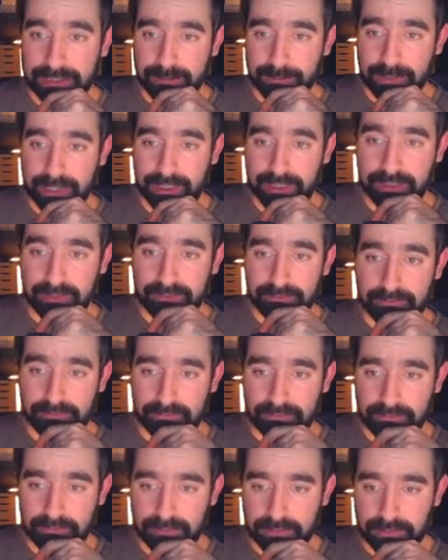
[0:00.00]
Bem,
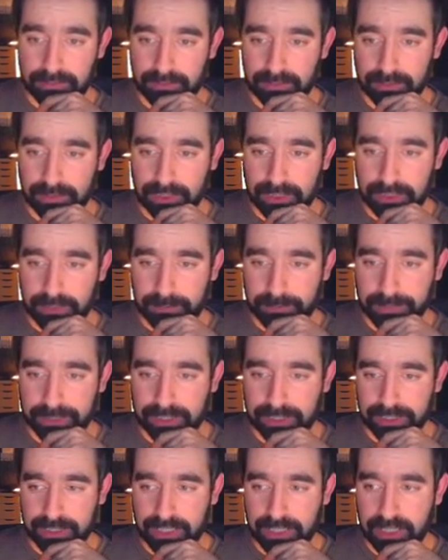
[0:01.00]
uh, para
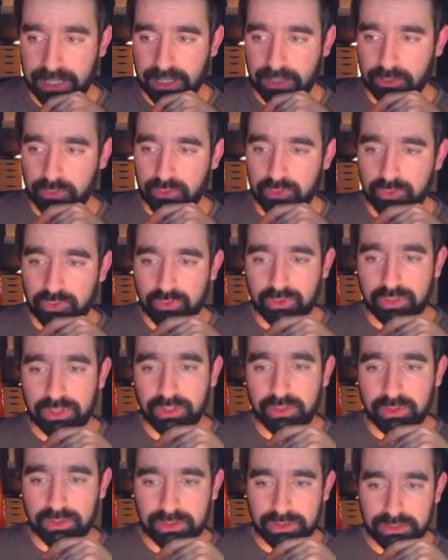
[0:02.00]
já, alguns dos
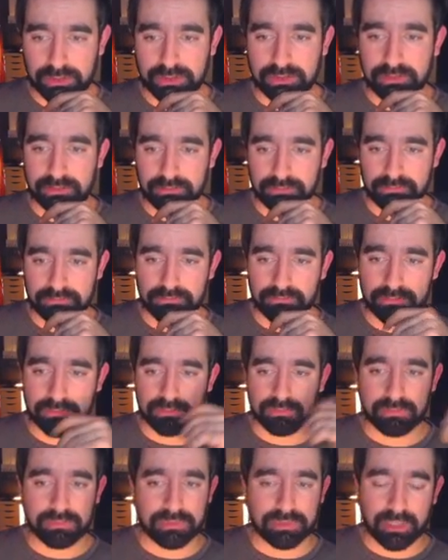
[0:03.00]
jogadores,
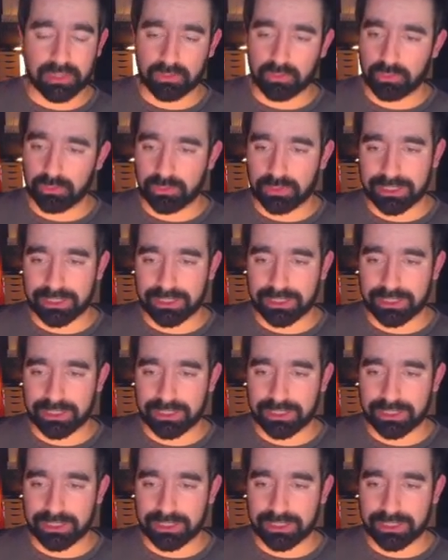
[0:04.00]
tal como